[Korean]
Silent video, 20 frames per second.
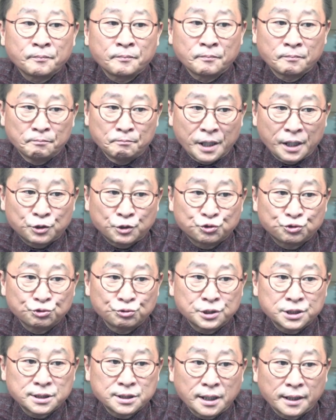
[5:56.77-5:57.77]
맥주
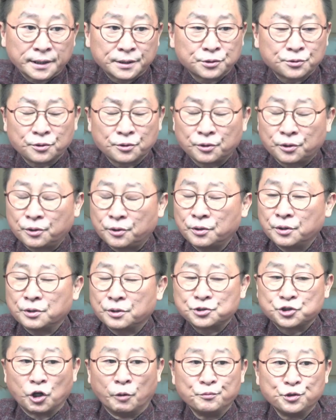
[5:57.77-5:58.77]
시장에서도
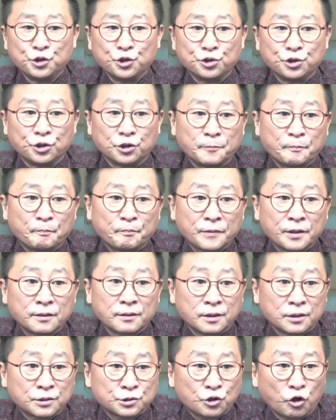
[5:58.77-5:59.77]
점유율,
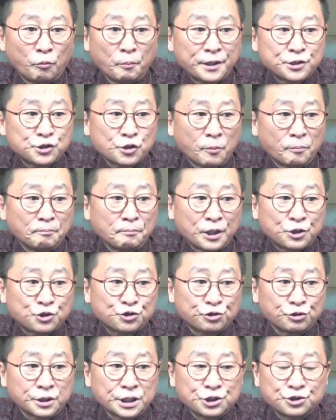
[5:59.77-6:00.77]
소매점
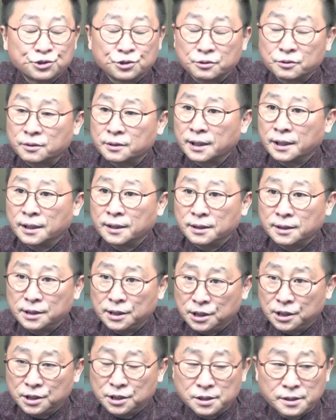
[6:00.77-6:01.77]
매출 기준
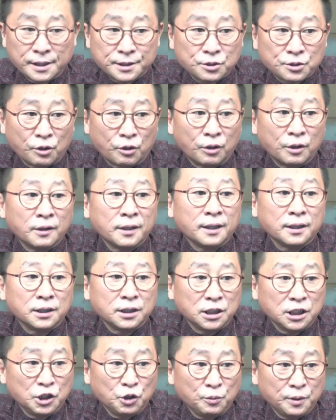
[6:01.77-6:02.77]
1위에서
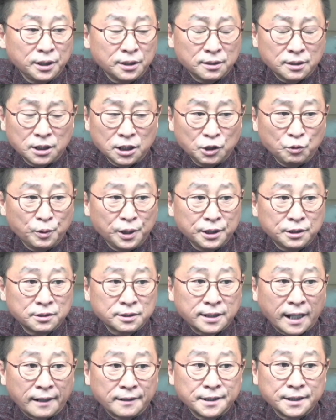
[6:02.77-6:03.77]
2위, 2위를
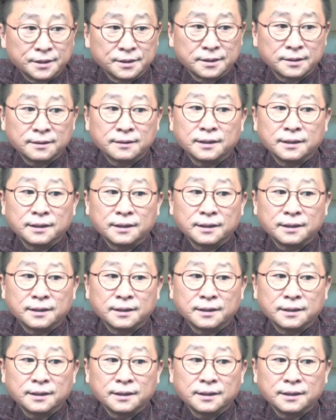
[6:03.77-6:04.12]
달리는